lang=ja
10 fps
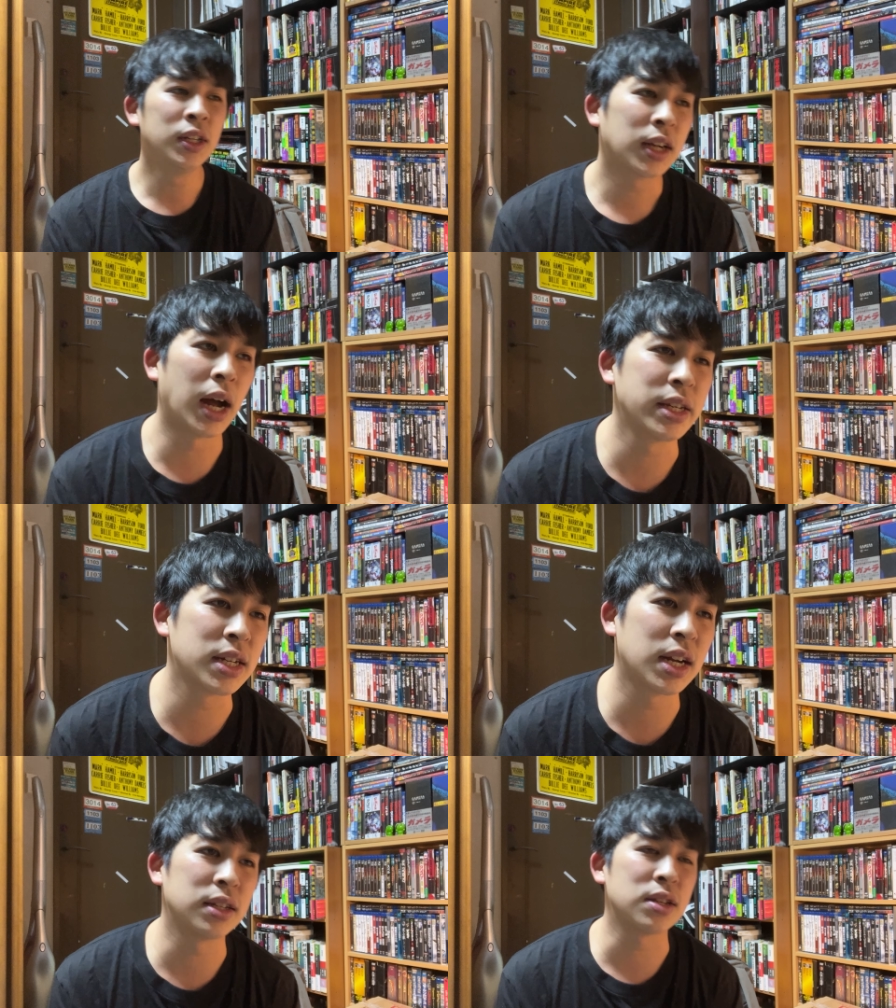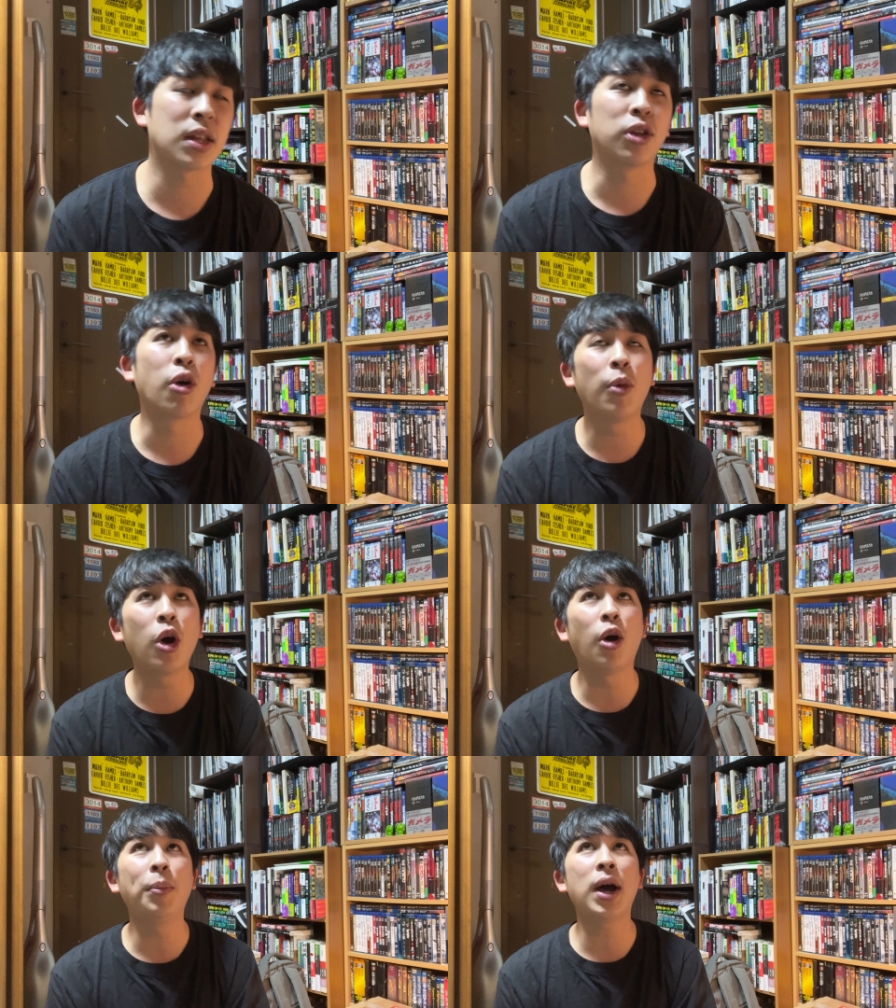感じなんですけど
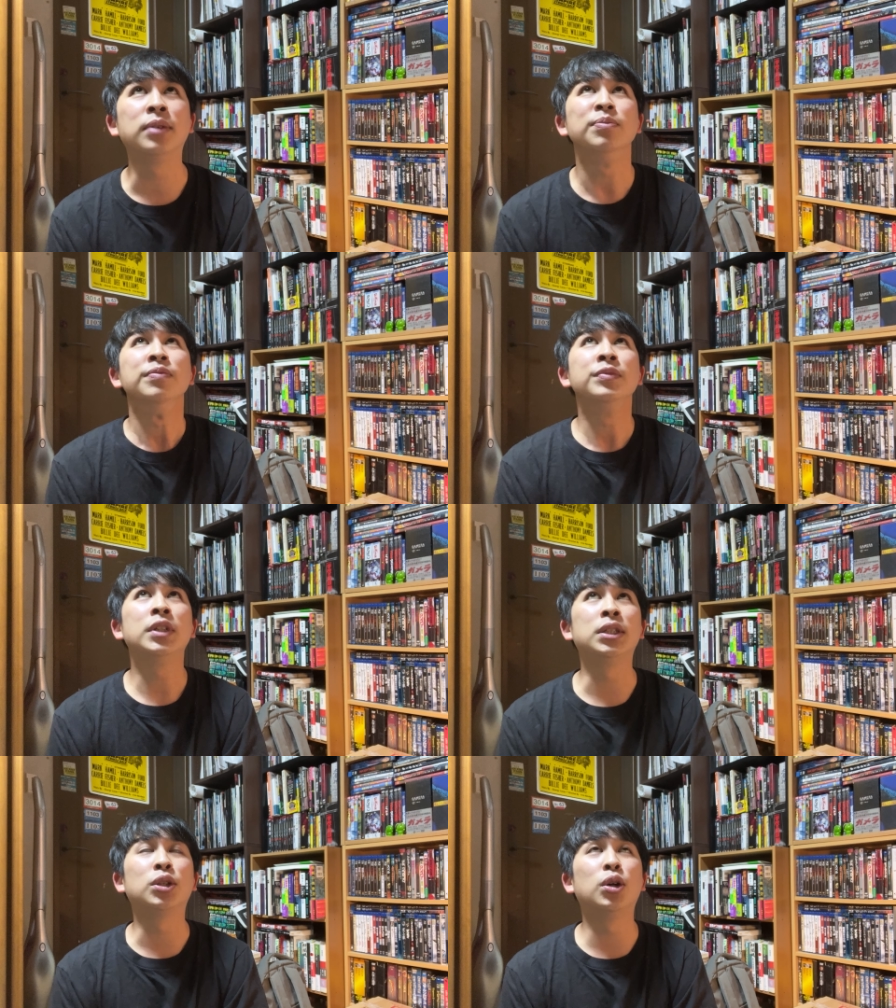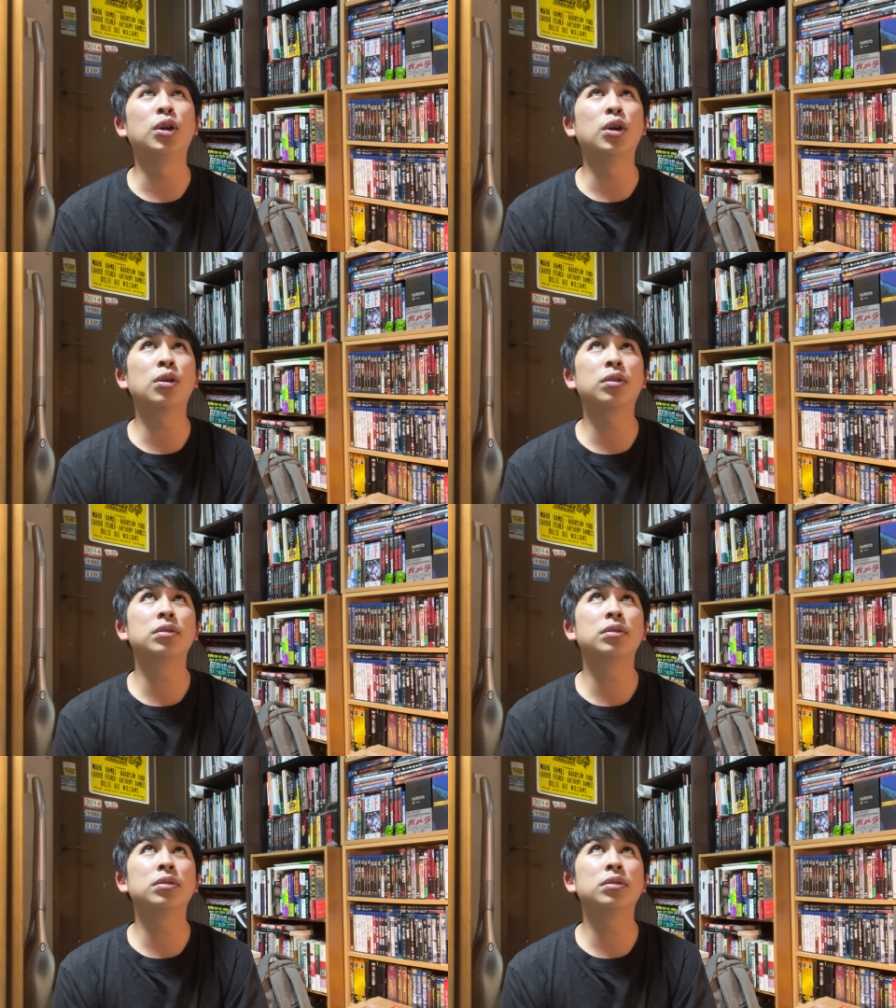も、まあ、えっと、